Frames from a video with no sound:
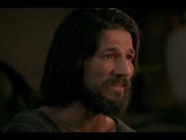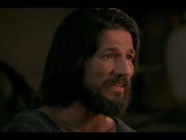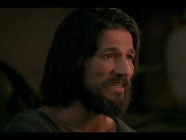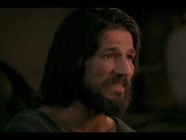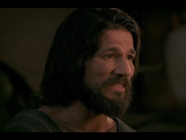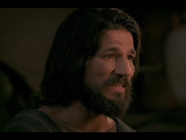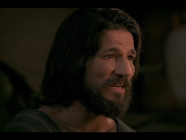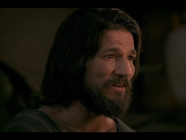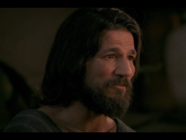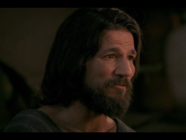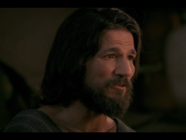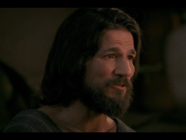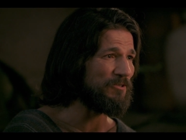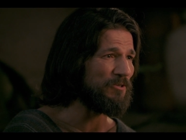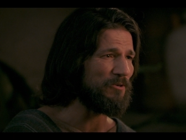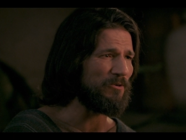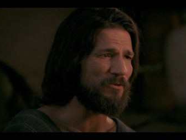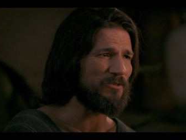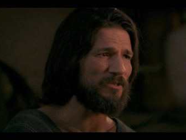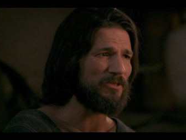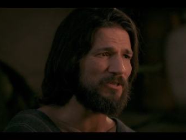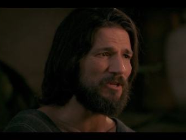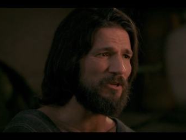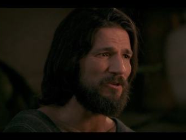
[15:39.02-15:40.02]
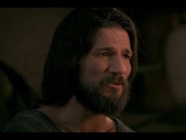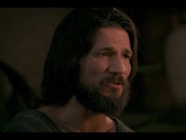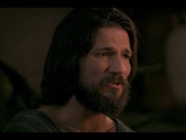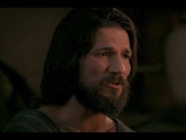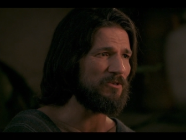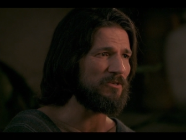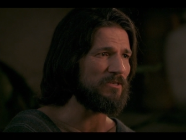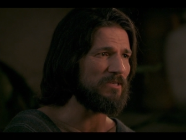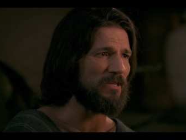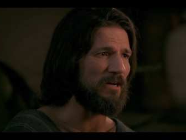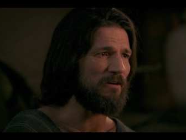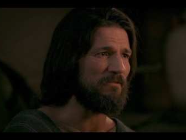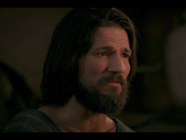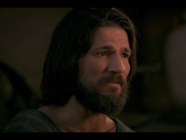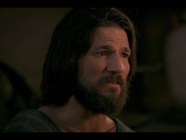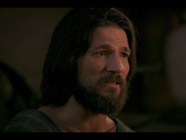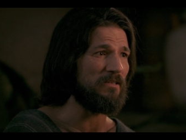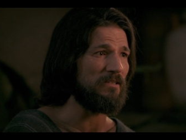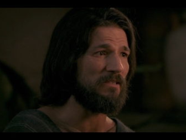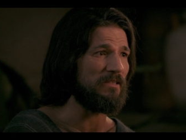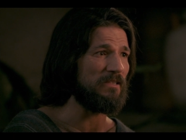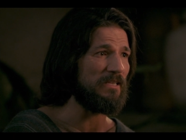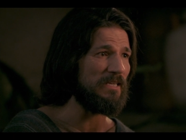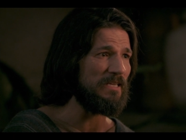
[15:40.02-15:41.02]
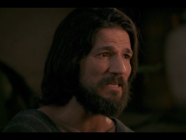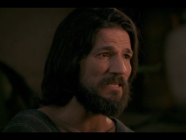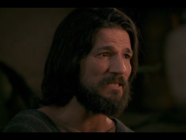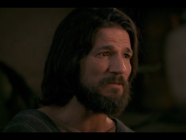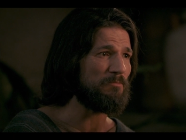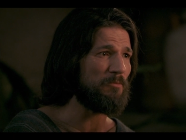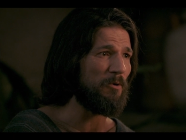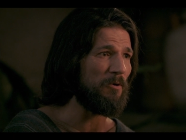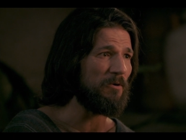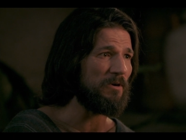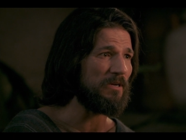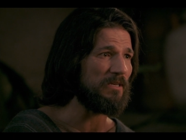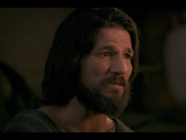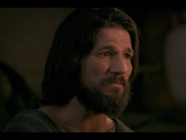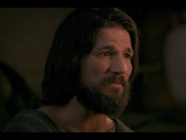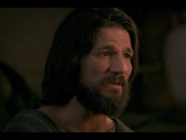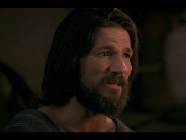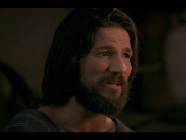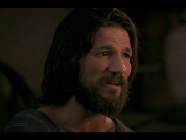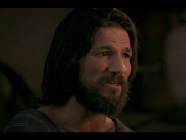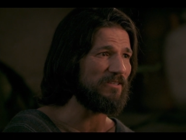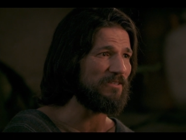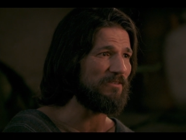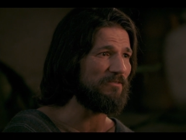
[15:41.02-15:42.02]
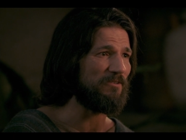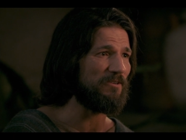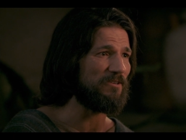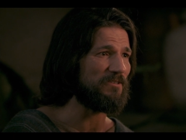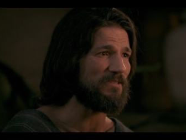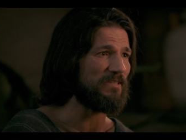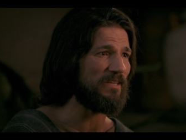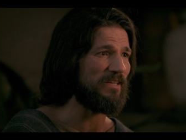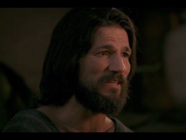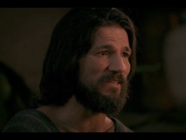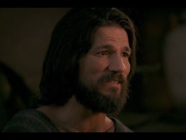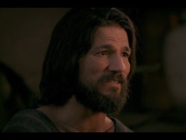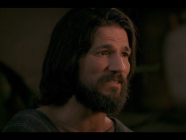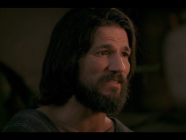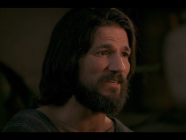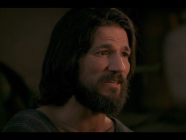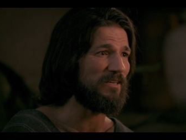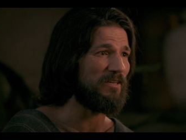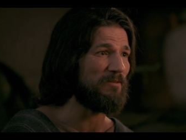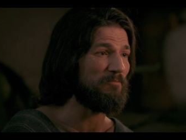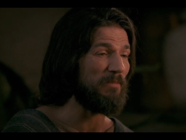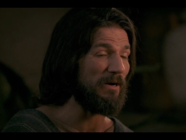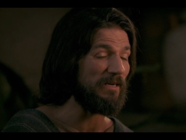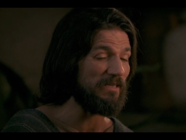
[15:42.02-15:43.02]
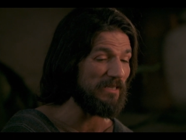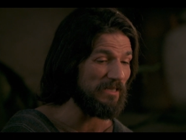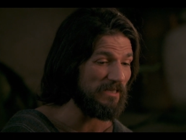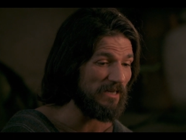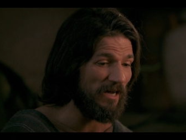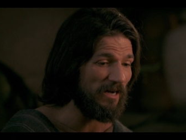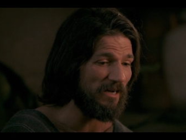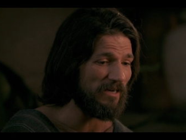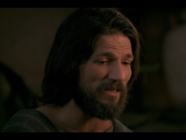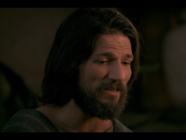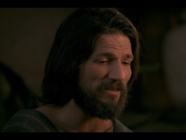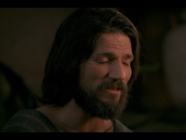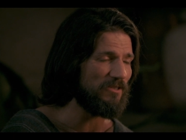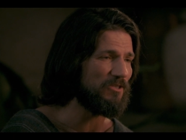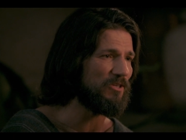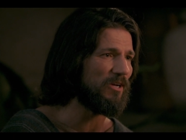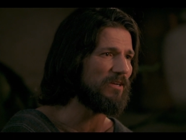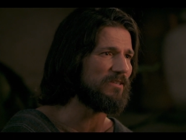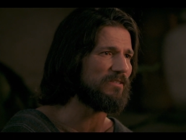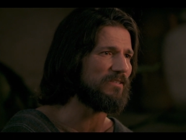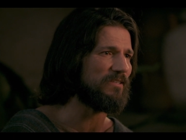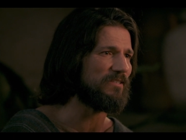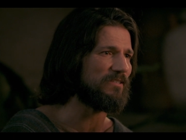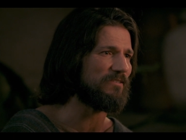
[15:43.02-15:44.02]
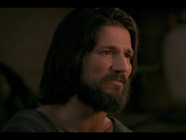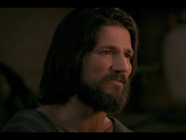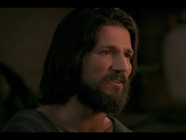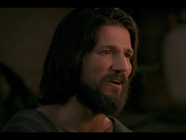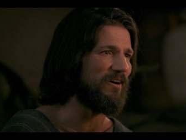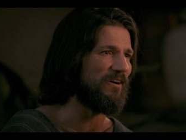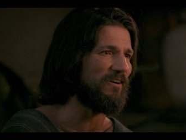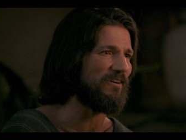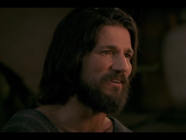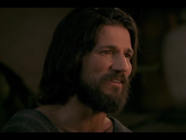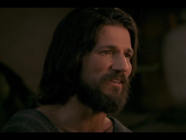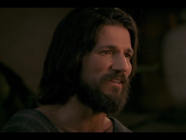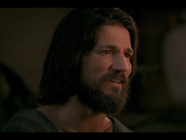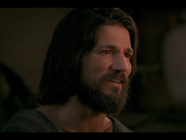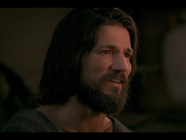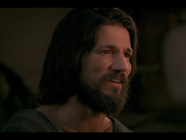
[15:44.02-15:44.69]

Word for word: することで些細なことでも罪の言い訳をしようとしてはならない